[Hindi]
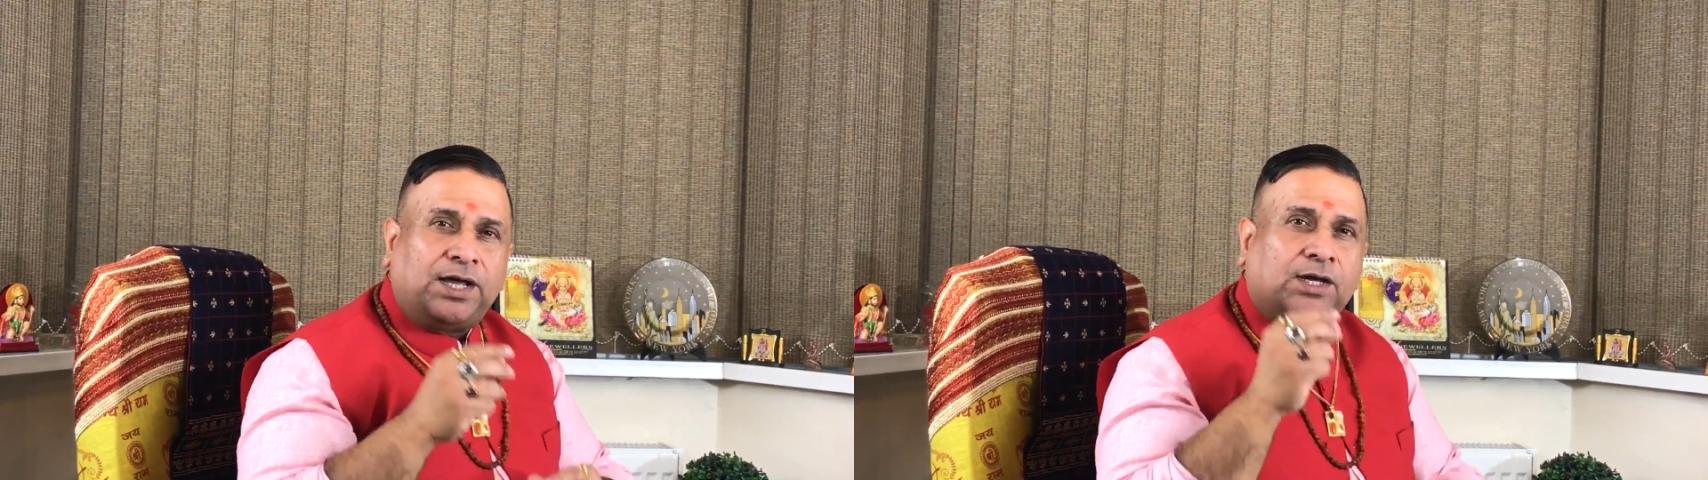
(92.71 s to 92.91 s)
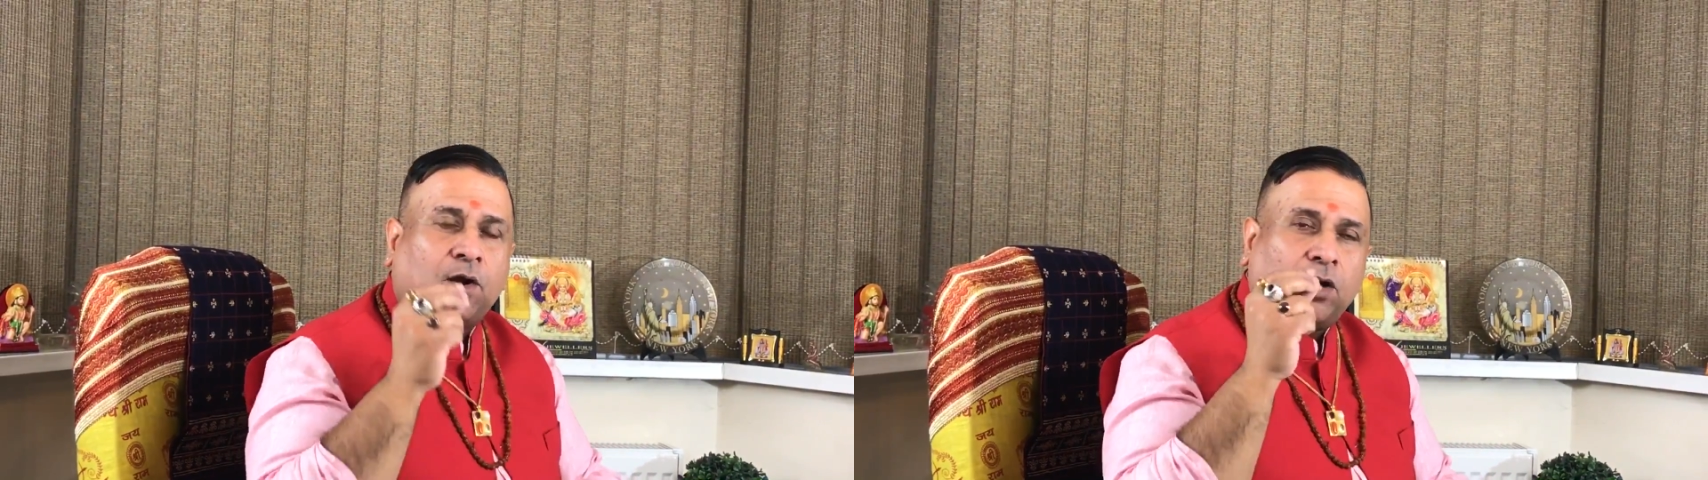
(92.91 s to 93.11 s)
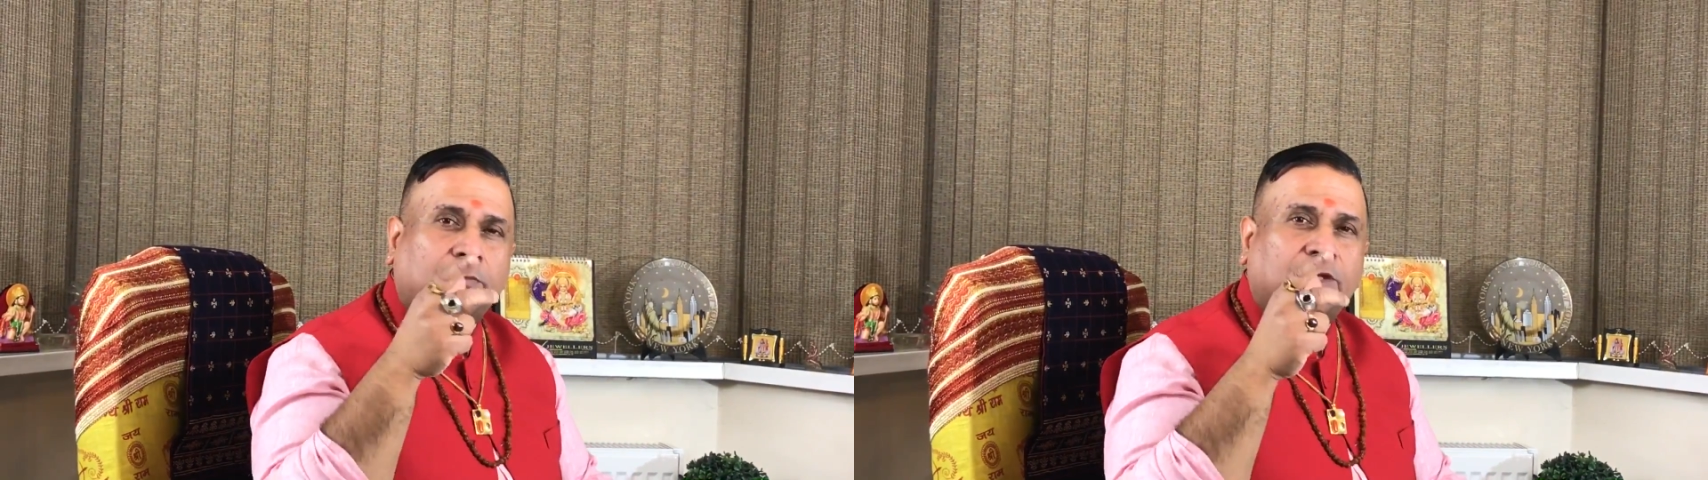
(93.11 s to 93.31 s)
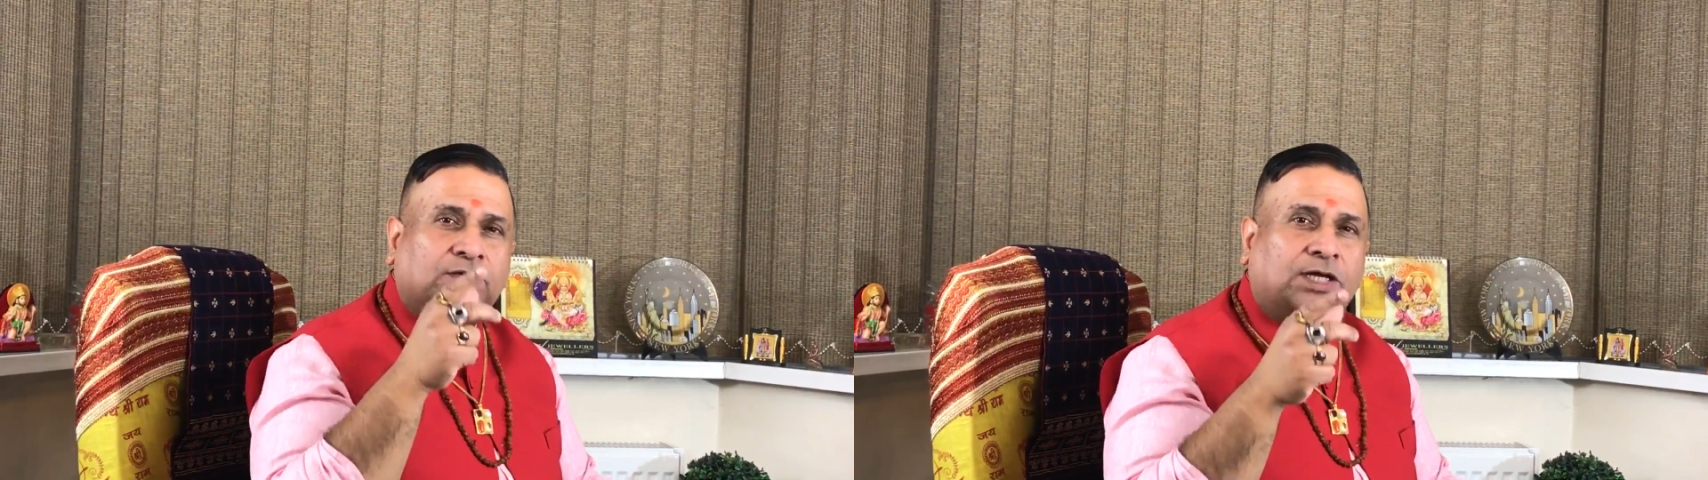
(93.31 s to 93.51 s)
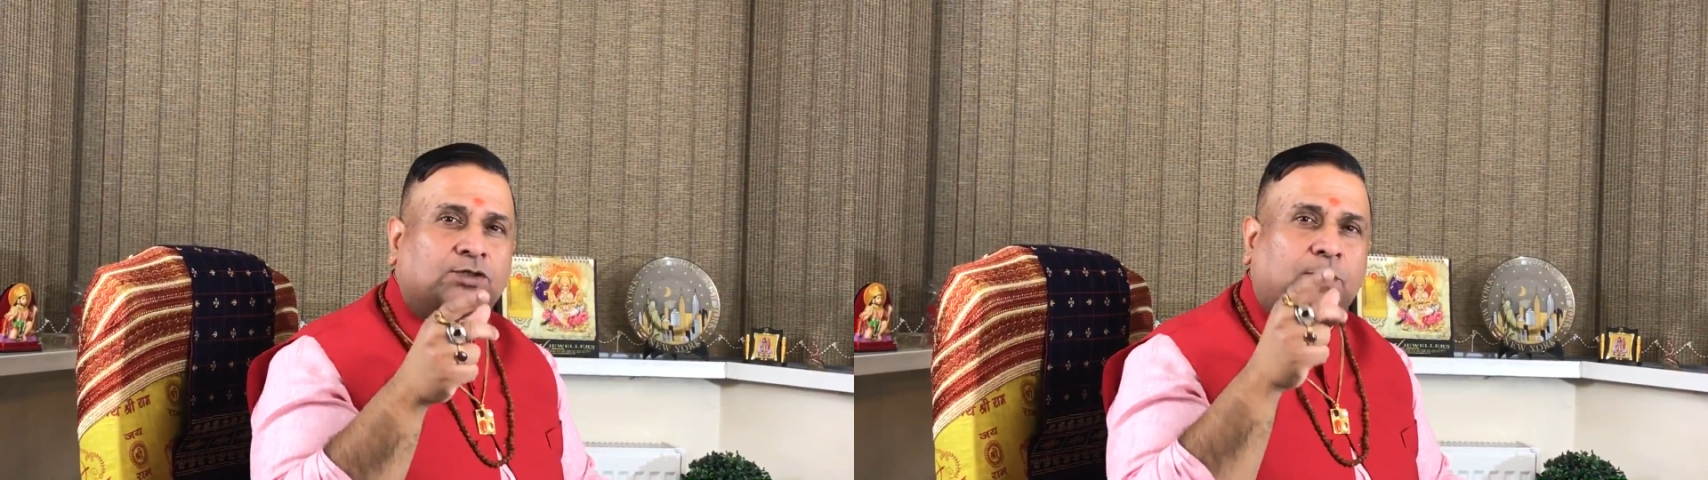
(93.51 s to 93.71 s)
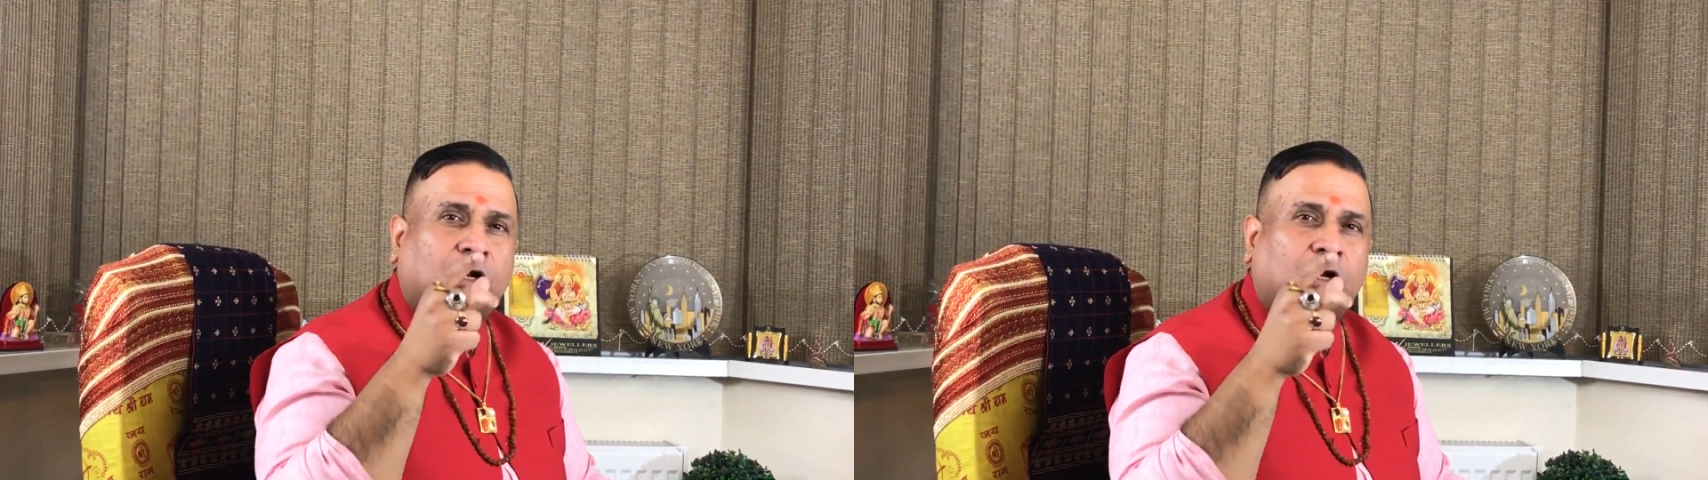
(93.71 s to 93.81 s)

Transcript: एक और मंत्र है जो